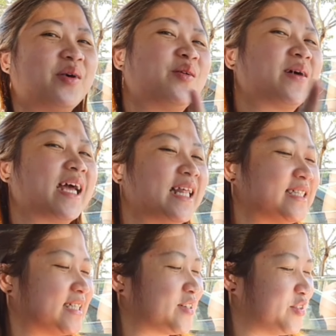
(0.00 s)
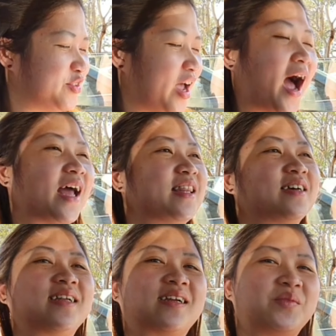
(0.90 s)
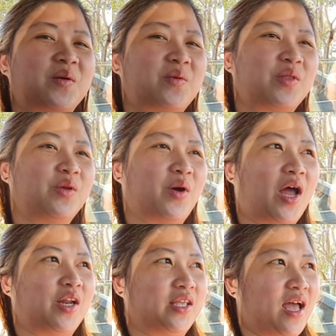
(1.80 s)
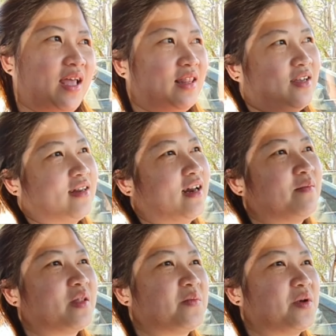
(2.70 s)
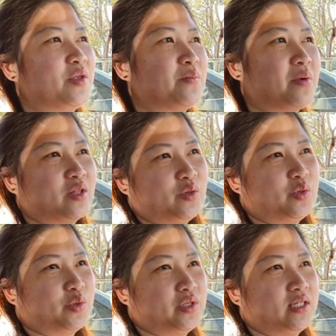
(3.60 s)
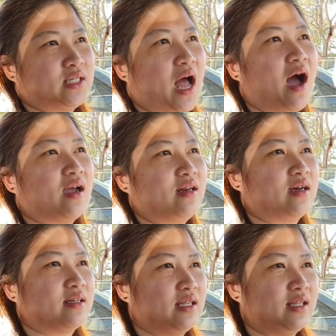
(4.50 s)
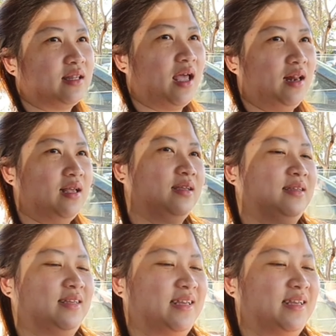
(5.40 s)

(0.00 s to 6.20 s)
Pero magaling si kuya. Hindi ko naramdaman yung ano niya. Hindi ko naramdaman yung pagturok niya sa akin ng needle.